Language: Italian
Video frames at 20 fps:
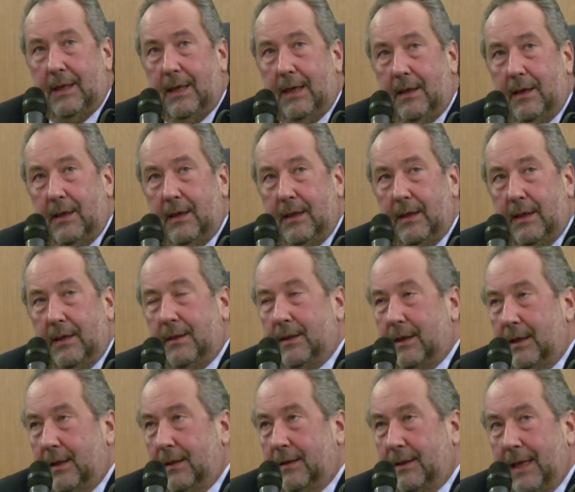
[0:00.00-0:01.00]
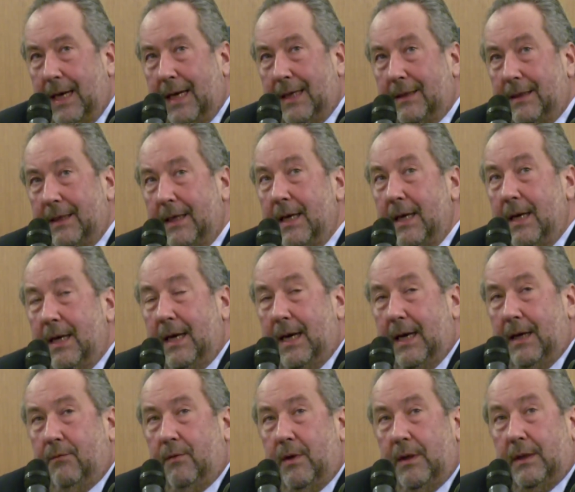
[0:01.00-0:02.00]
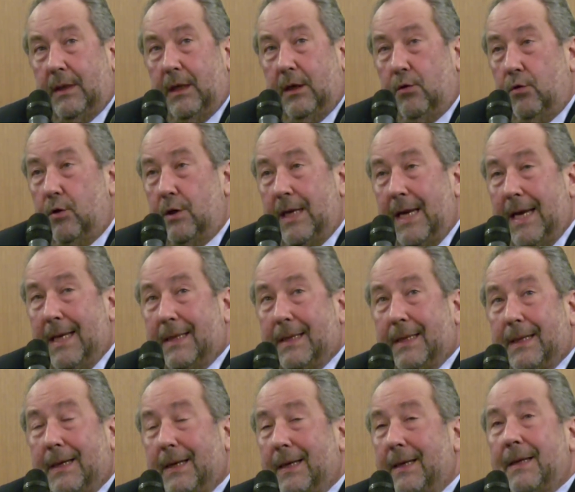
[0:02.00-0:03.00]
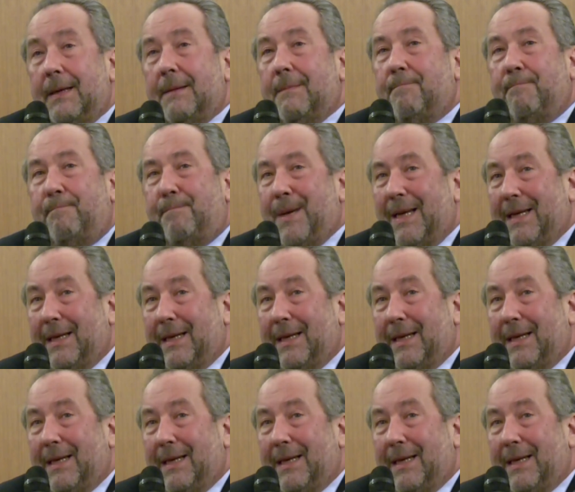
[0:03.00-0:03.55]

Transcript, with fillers: alla, interessati a questa accoglienza eh, eh,